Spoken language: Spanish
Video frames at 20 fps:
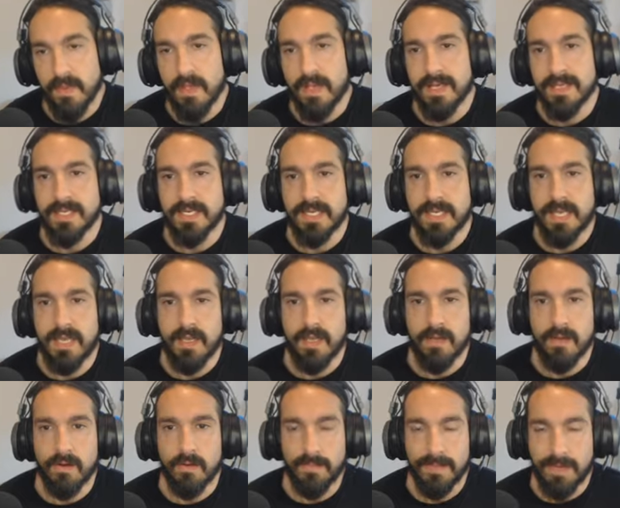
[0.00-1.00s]
Así
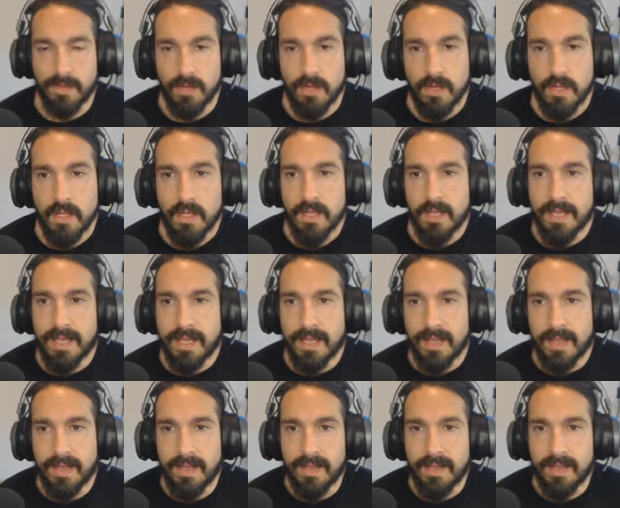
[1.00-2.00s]
que, opiro,
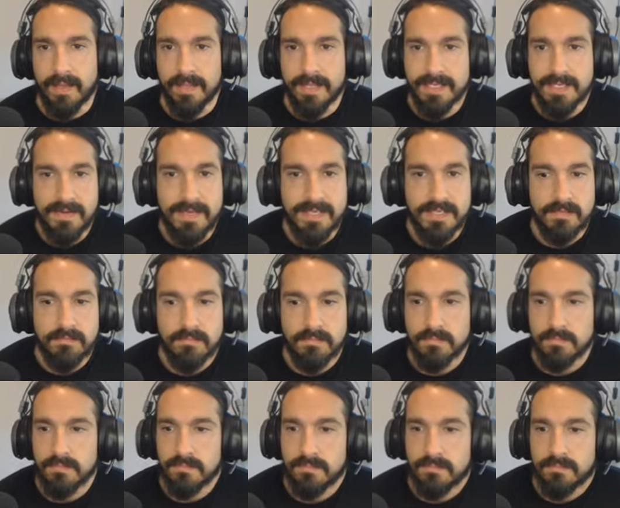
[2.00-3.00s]
eh, ya sabéis,
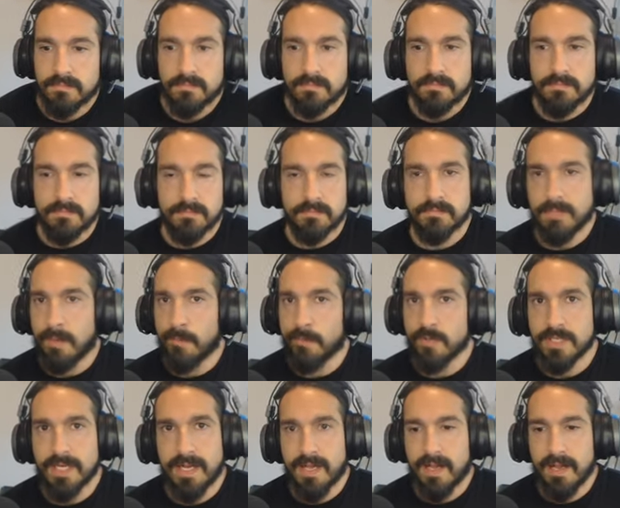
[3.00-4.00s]

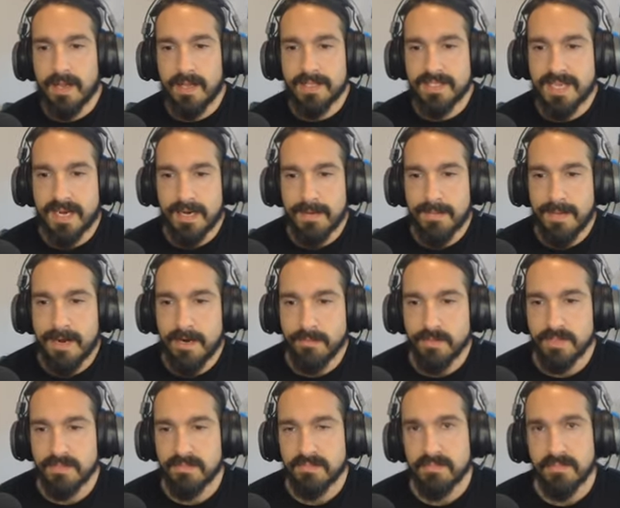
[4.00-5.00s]
vamos a echarle mano
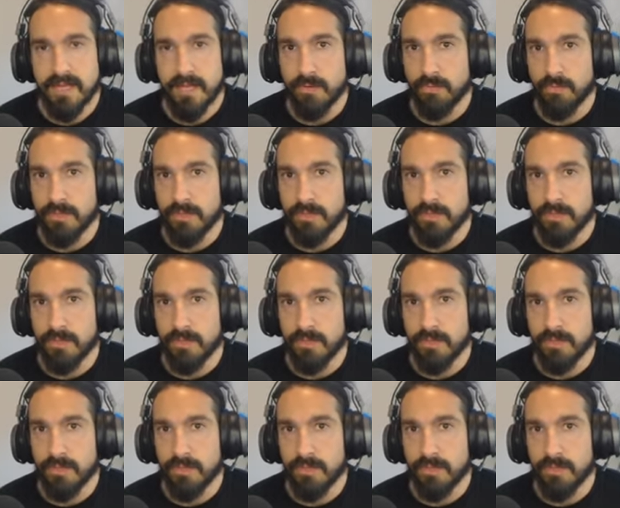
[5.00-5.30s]
pues en un